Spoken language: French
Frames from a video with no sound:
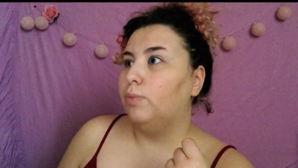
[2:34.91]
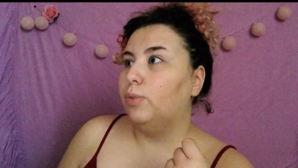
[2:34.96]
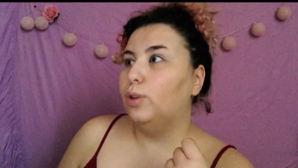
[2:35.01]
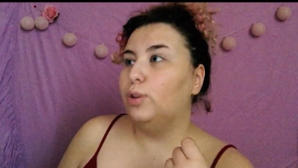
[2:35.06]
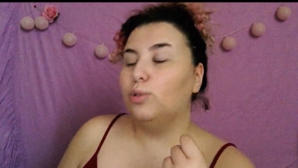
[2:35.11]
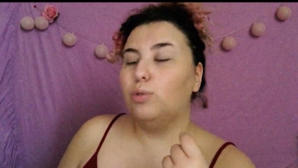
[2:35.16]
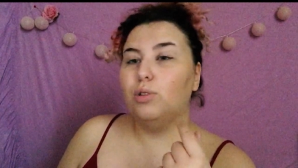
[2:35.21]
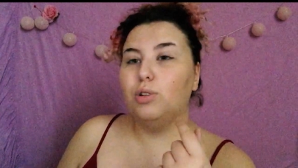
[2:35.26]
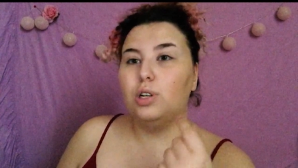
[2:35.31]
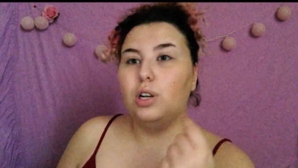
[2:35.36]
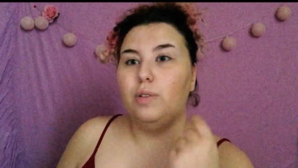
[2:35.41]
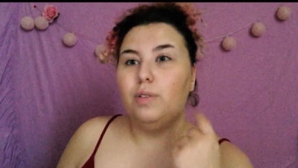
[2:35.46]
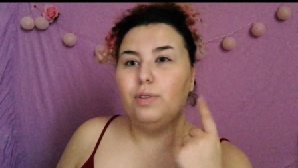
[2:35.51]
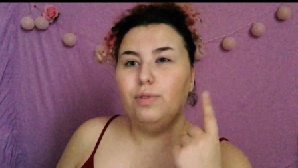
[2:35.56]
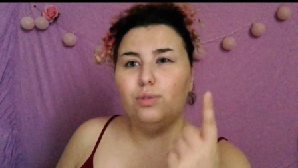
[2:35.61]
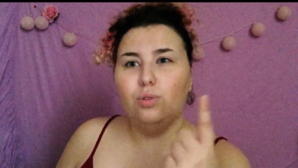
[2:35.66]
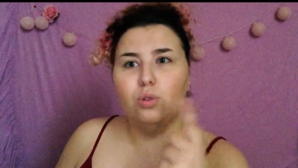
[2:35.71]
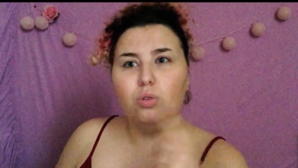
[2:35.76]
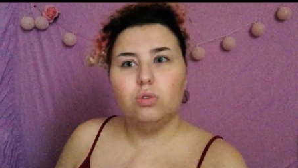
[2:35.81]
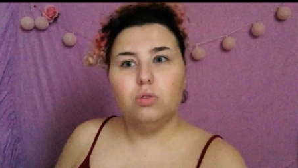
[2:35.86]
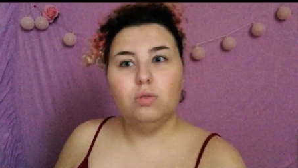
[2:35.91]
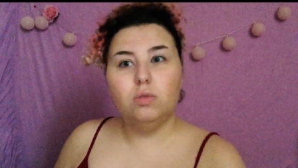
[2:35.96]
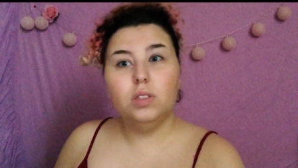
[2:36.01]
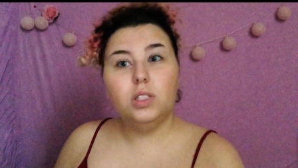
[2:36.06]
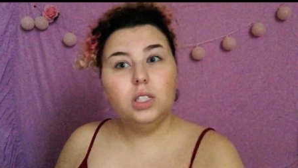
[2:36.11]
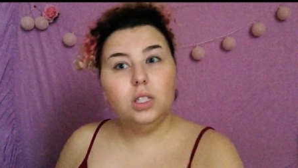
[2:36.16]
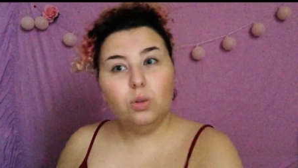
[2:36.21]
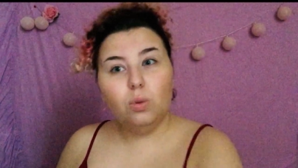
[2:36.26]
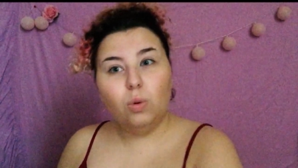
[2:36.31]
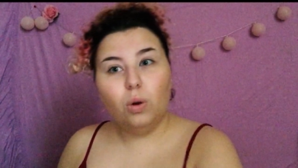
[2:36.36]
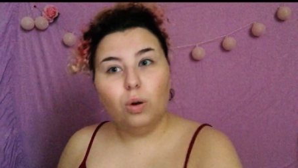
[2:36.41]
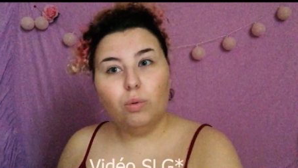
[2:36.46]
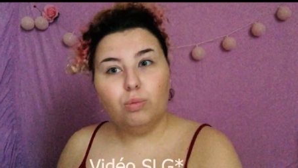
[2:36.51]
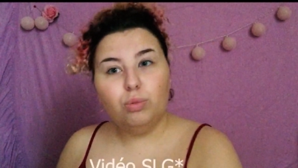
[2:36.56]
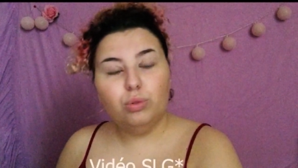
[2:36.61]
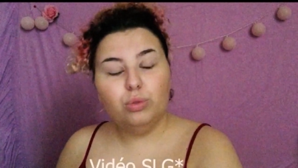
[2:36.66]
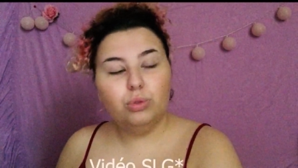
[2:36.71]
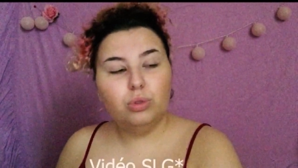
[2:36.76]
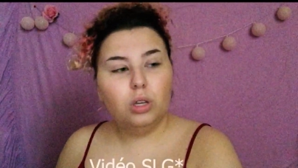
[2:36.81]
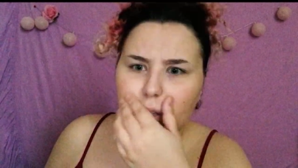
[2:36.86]
Je crois que l'avais vu dans une vidéo en
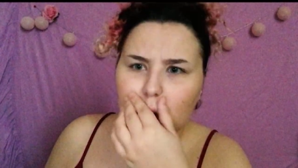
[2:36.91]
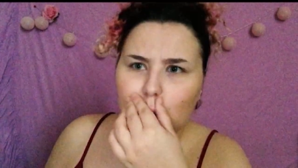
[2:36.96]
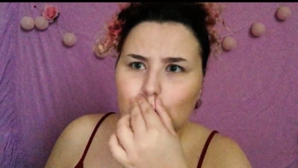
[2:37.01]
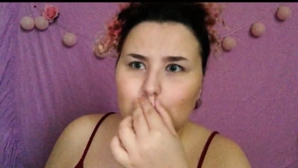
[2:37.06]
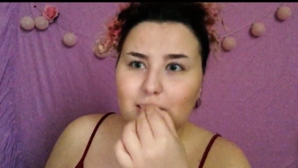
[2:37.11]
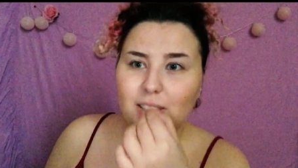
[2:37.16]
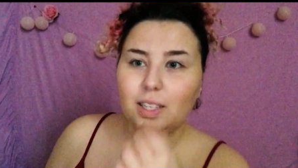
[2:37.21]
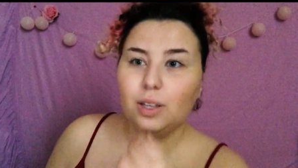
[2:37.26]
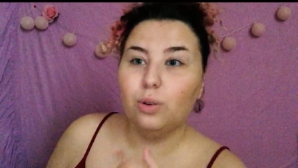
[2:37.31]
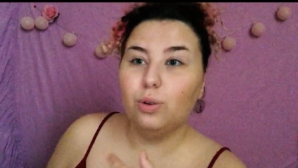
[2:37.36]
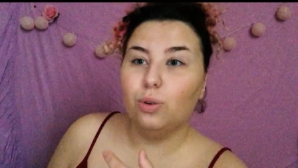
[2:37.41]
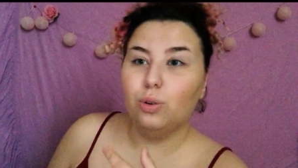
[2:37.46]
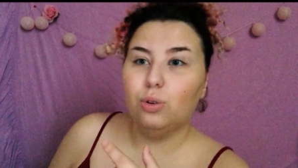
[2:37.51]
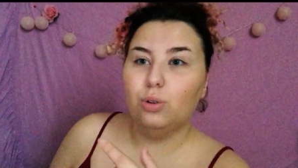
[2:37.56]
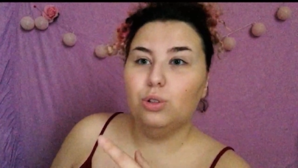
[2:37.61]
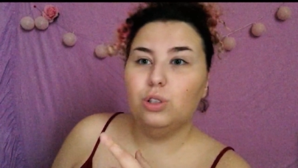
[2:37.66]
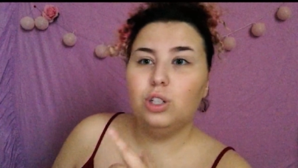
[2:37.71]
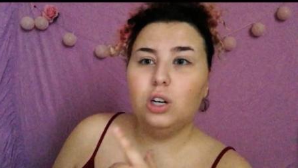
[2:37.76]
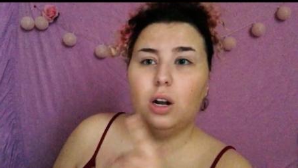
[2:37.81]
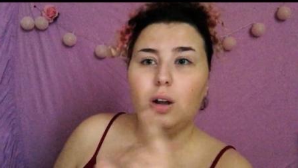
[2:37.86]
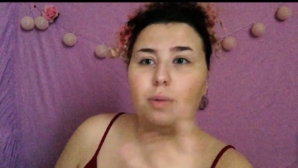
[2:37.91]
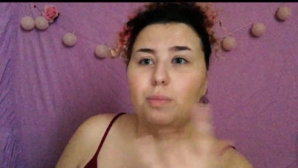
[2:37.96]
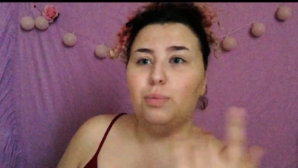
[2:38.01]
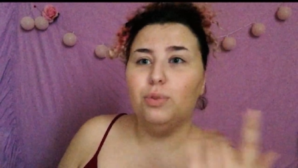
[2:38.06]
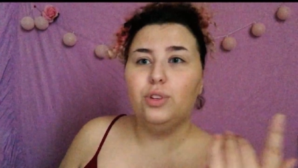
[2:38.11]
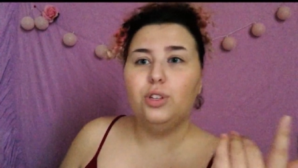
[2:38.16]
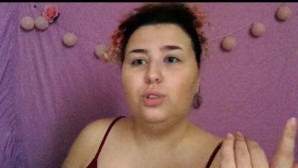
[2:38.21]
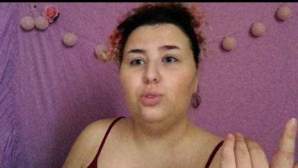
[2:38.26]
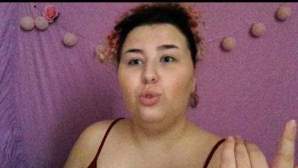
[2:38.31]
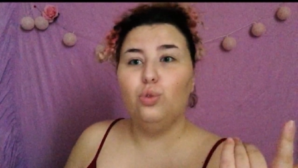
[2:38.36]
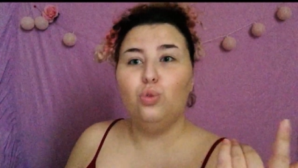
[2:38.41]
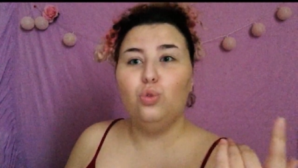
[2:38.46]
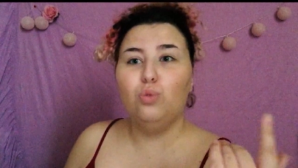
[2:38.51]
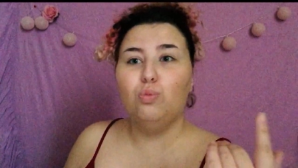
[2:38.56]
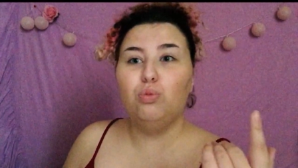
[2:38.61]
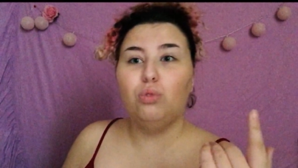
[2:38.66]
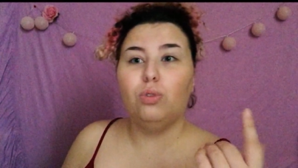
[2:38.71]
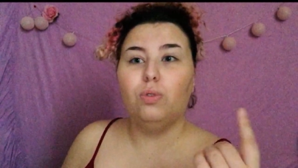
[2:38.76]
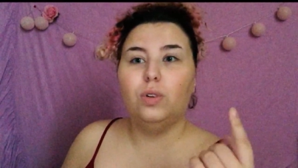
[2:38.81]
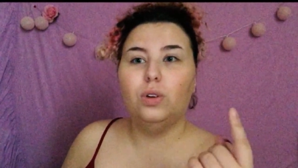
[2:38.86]
plus, aiguisée en chat, petite tenue
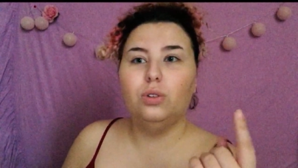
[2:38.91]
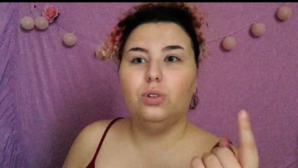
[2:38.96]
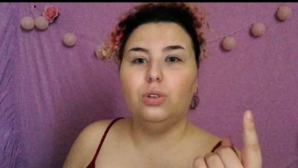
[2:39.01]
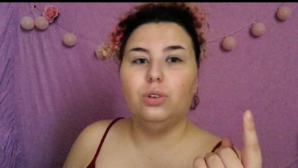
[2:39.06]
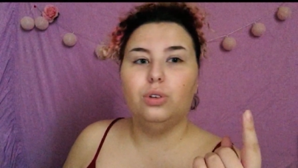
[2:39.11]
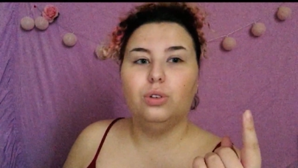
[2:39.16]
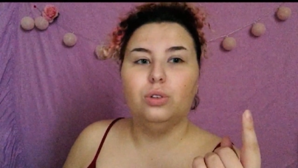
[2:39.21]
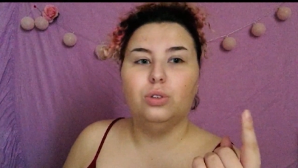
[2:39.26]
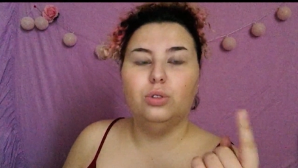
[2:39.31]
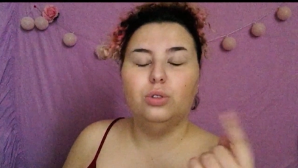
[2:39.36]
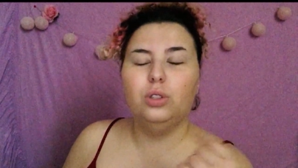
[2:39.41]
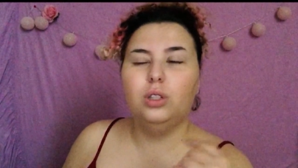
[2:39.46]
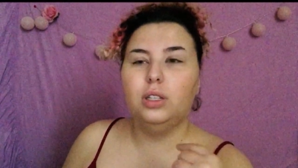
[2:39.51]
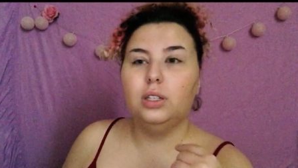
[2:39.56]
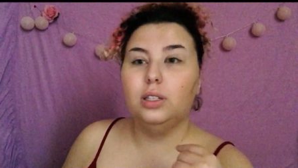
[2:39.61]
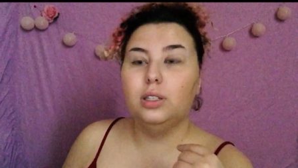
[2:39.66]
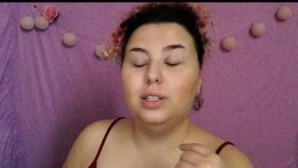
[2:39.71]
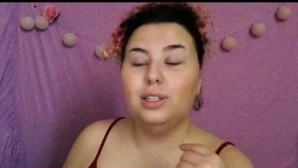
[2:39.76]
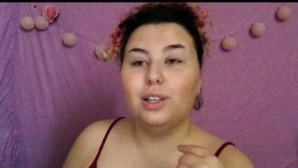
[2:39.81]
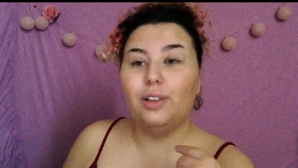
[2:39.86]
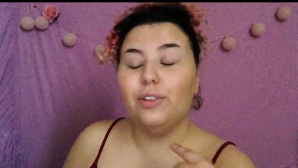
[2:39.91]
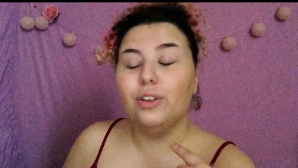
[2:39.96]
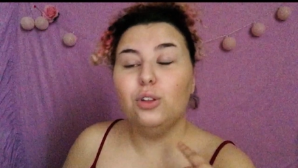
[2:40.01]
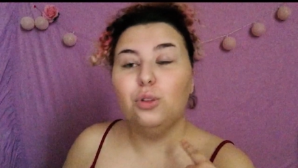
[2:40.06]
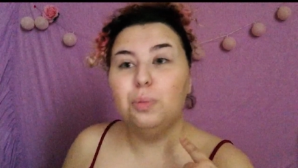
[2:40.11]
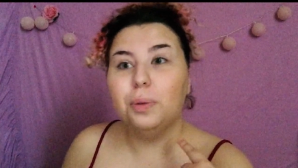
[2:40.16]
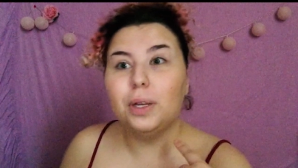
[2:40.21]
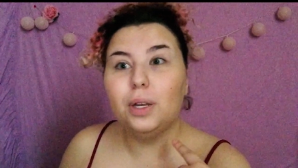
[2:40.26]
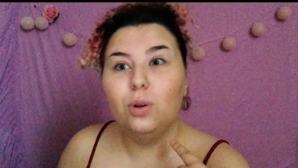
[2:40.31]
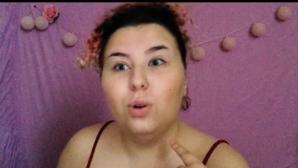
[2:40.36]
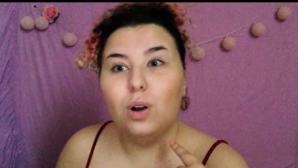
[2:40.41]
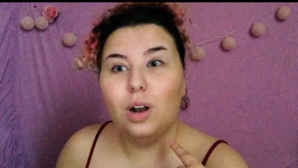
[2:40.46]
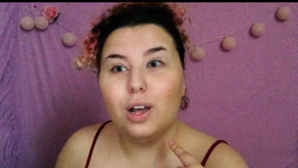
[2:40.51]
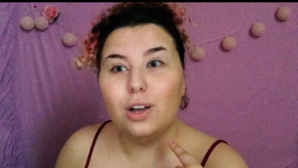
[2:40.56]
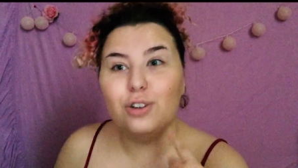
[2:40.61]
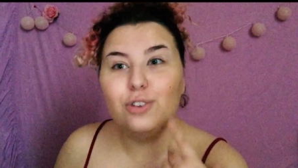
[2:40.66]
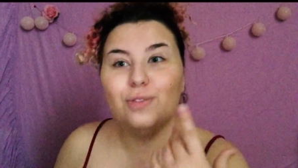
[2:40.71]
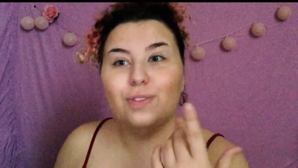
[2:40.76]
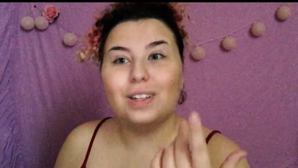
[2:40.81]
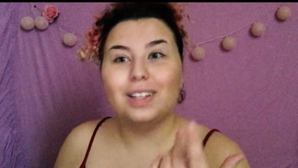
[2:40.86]
pour vendre des, affaires de
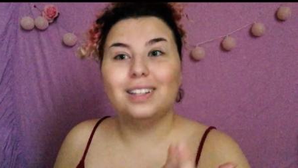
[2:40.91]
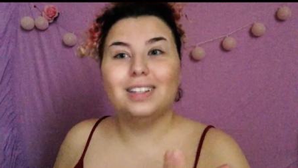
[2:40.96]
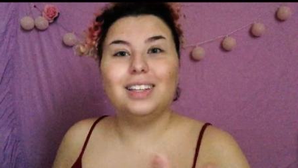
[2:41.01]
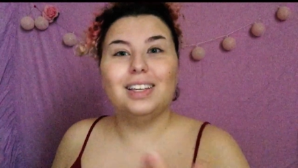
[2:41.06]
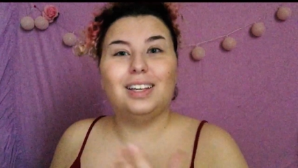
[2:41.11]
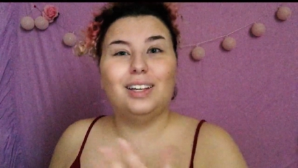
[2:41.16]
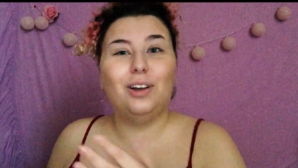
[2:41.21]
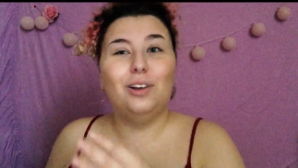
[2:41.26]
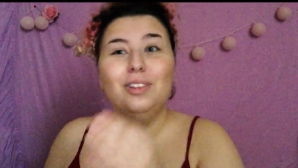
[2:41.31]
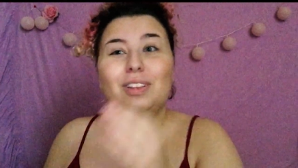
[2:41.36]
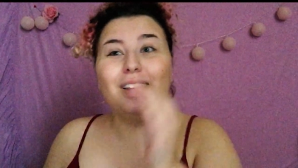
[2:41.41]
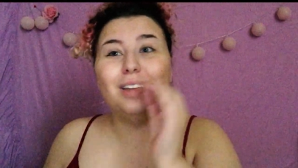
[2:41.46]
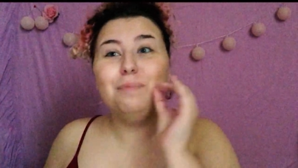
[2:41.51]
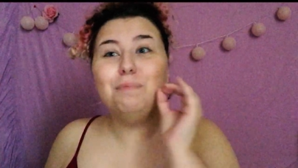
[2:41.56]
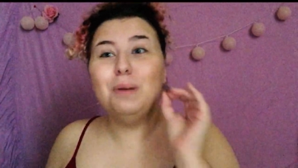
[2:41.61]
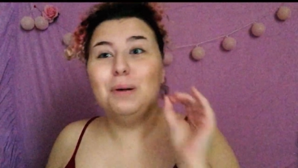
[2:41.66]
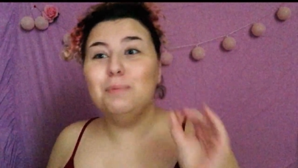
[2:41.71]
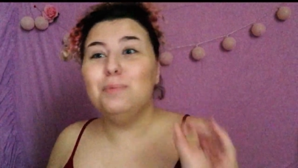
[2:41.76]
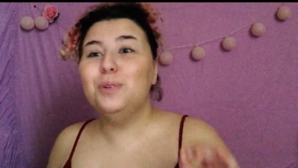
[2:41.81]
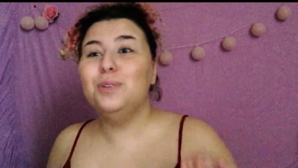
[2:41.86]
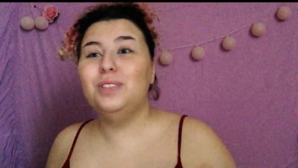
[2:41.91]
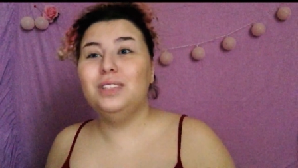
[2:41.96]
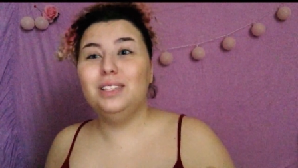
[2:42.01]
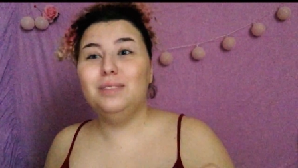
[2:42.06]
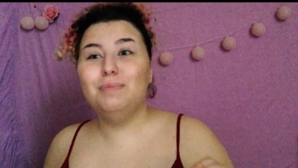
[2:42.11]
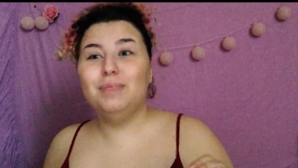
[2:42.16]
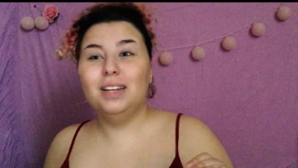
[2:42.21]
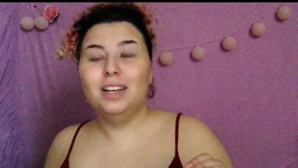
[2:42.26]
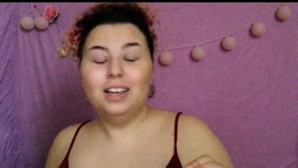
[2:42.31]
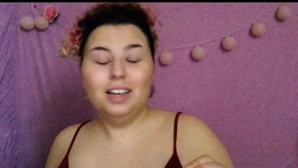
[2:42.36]
bricolage, enfin des conneries pas possibles,